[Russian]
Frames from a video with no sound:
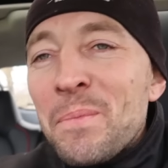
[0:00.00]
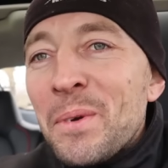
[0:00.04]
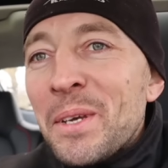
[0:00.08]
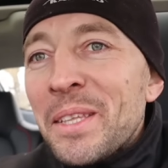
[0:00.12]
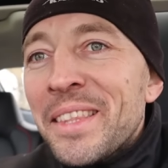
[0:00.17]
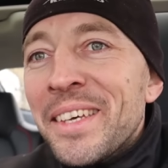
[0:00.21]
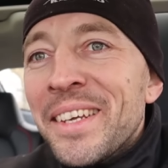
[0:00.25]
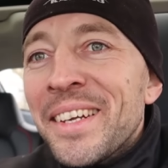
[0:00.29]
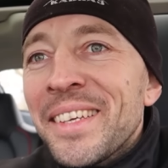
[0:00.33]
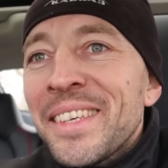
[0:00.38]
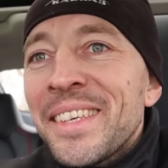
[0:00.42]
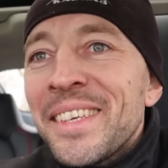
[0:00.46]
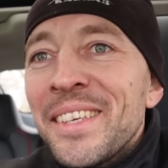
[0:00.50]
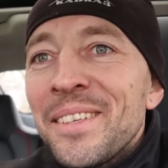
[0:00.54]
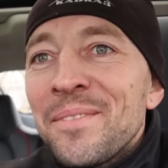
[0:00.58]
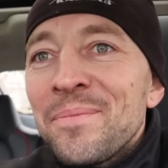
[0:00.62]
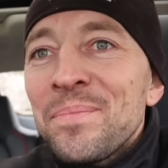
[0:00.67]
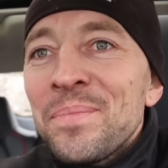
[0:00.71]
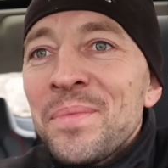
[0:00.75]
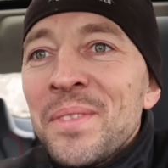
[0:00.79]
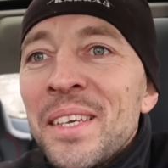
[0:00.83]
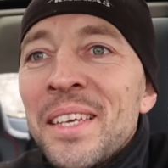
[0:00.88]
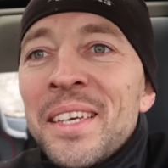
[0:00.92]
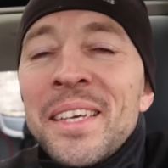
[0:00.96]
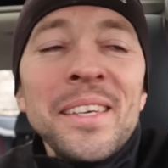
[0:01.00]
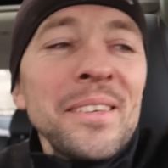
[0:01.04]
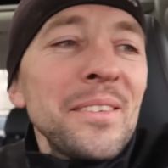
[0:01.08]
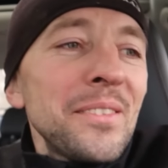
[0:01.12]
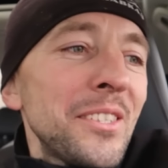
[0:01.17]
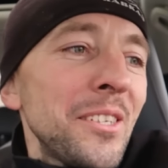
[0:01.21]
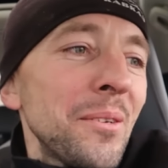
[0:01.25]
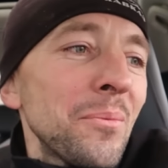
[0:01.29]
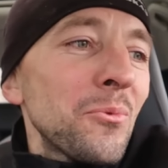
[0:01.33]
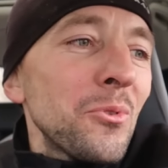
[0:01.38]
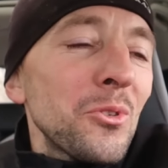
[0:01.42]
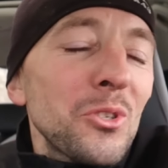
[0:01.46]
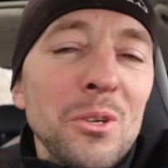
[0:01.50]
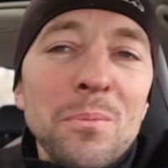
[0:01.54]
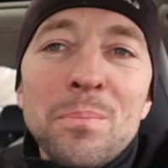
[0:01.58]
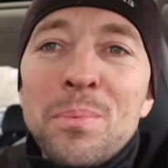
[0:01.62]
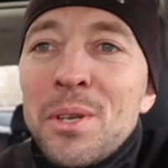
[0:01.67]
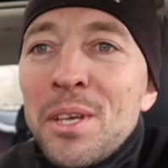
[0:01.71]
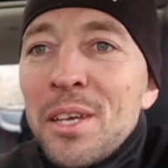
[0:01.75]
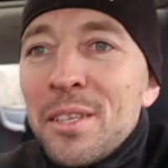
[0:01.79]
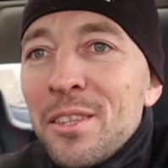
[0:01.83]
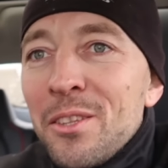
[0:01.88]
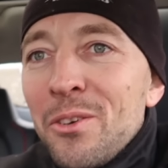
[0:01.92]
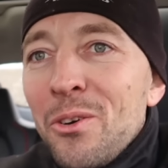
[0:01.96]
Мои дорогие, всем тоже
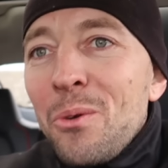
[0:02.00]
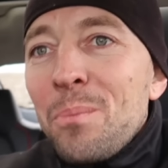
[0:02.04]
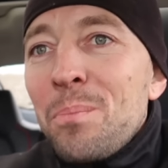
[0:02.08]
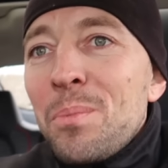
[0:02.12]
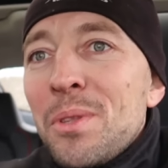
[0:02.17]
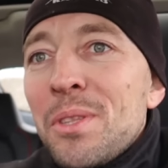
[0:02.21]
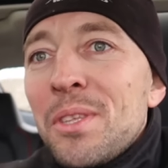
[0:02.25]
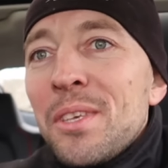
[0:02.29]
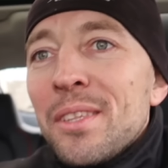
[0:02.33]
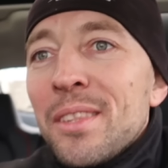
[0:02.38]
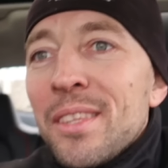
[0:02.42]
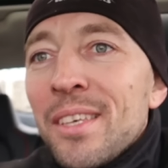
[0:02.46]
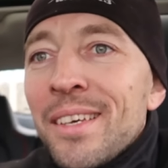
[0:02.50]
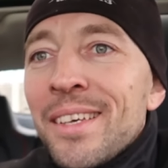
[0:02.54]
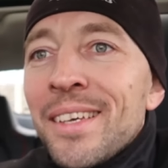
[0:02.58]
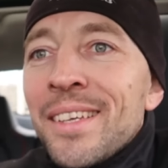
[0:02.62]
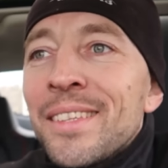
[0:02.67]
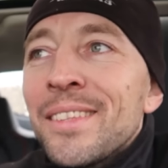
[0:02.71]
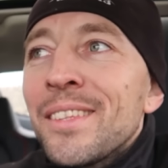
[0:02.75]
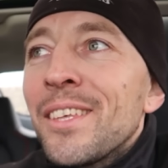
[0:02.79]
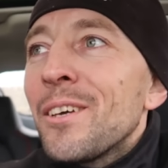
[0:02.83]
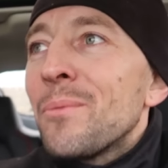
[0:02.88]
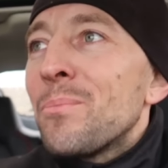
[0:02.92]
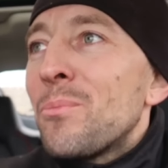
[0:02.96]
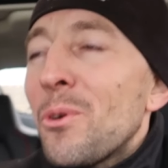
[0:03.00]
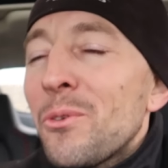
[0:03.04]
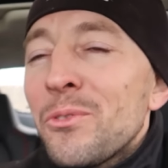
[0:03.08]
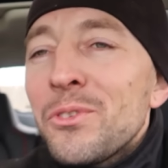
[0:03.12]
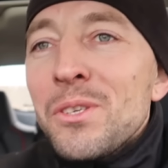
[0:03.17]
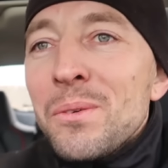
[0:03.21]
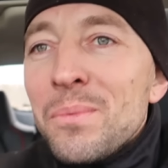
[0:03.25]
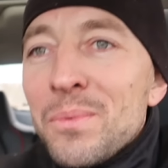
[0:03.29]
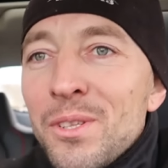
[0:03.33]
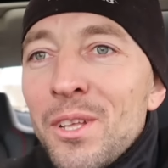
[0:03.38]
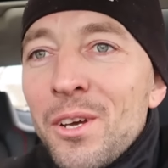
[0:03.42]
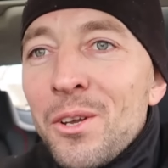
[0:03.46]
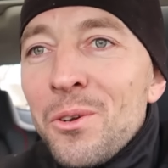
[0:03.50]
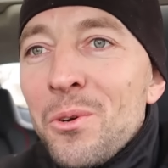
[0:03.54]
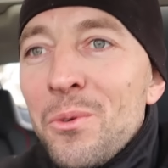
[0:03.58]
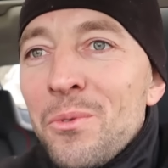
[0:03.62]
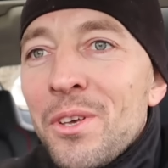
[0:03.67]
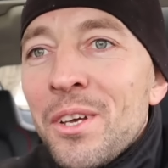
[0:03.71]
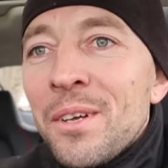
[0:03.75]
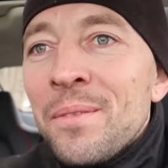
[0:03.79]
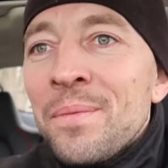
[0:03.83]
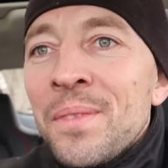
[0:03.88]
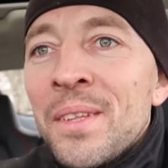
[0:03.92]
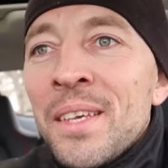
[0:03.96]
приятного аппетита, дай бог всем
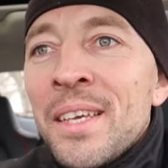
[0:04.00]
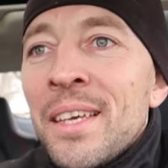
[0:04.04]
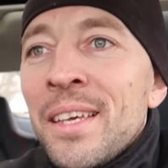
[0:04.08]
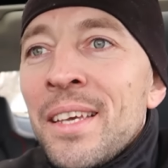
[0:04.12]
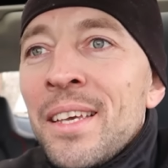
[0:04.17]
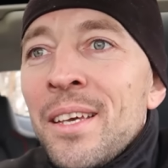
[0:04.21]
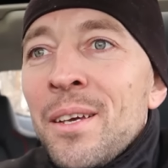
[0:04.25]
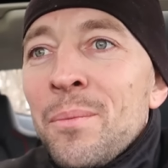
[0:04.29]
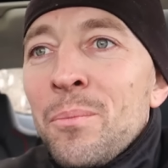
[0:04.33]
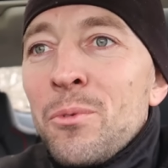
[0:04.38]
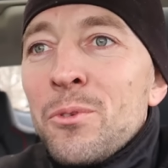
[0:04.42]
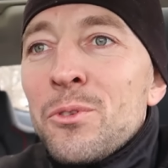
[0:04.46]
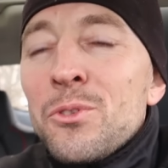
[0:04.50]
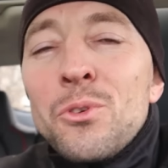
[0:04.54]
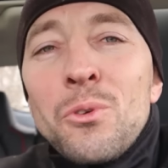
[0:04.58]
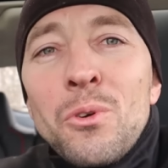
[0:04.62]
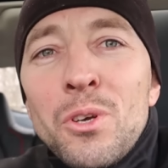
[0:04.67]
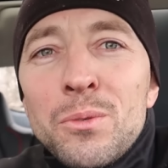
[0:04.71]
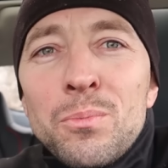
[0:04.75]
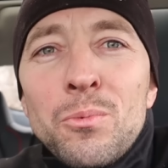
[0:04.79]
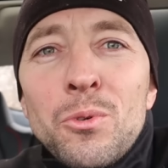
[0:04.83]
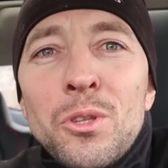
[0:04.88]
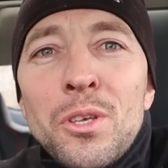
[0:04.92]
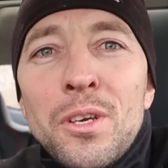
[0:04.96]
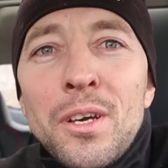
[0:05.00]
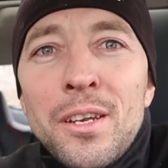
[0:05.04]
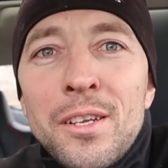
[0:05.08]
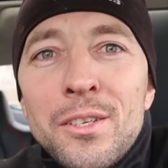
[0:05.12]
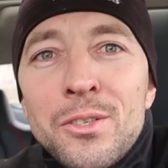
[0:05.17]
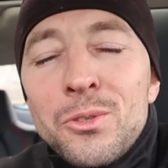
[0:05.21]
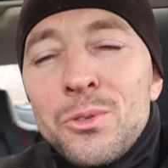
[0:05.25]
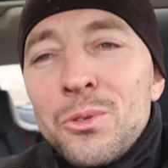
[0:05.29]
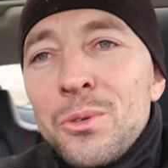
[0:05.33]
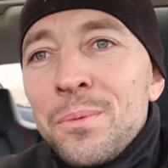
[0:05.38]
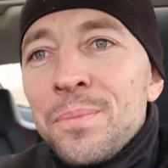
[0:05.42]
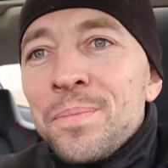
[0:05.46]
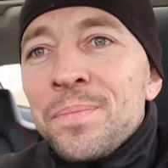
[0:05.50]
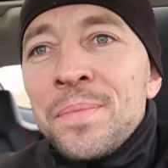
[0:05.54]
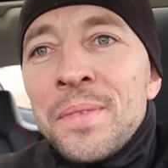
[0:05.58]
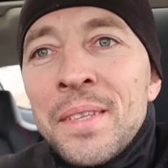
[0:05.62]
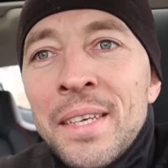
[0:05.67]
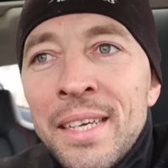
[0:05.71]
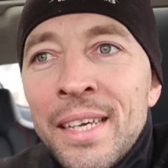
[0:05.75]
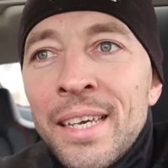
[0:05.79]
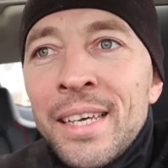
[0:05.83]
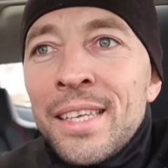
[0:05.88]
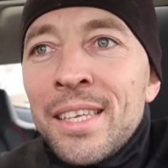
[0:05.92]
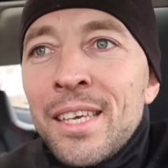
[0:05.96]
здоровья, пусть все у вас будет хорошо.
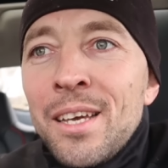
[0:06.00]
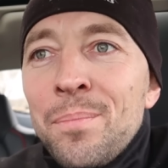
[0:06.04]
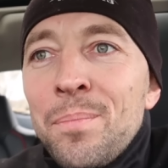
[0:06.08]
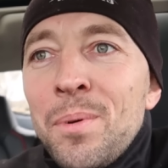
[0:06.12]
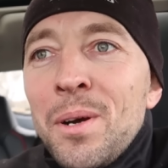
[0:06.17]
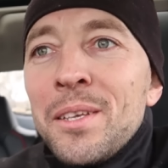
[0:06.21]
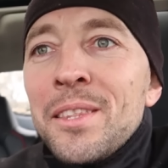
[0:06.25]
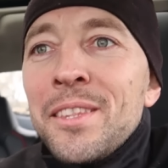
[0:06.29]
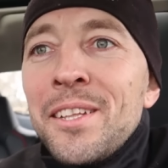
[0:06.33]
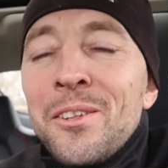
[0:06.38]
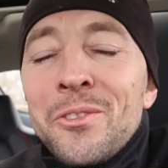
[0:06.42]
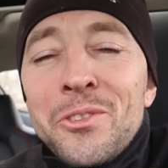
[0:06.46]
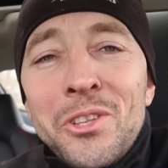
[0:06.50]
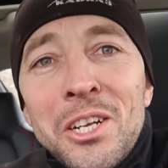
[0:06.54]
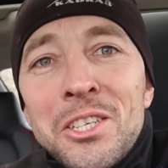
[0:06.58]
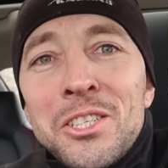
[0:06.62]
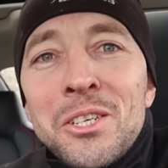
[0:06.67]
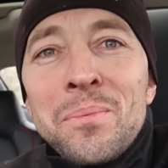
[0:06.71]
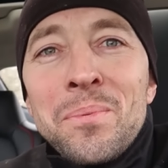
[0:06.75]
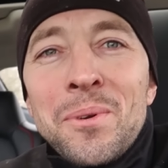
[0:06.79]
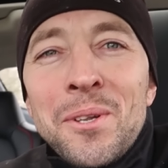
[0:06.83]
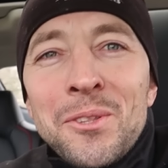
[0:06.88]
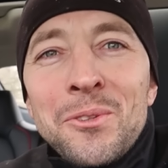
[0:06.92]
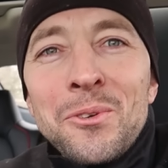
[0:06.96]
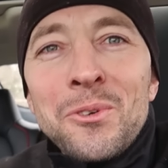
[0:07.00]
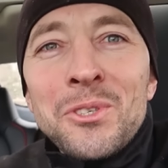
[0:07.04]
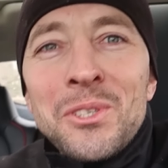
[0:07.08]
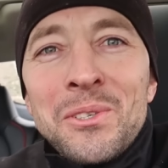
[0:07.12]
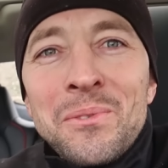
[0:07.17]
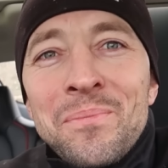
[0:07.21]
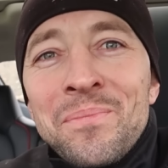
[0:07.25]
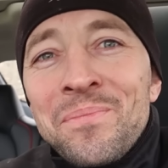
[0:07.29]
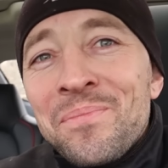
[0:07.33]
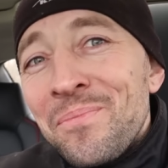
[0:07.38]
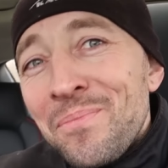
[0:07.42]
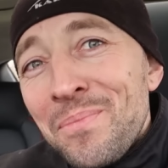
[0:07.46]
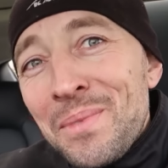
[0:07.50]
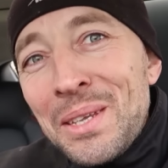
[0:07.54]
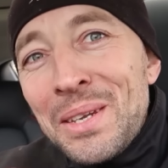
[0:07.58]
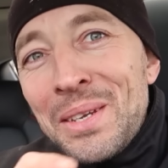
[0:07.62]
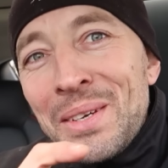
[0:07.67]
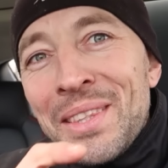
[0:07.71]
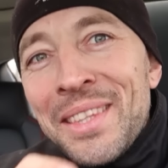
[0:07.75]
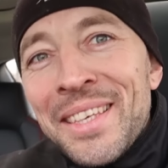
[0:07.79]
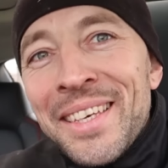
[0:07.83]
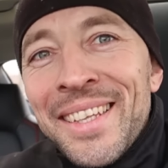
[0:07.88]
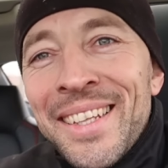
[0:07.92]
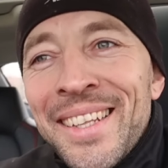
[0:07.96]
Я погнал, дальше продолжим.
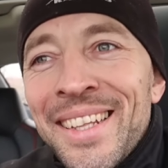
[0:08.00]
Вперед.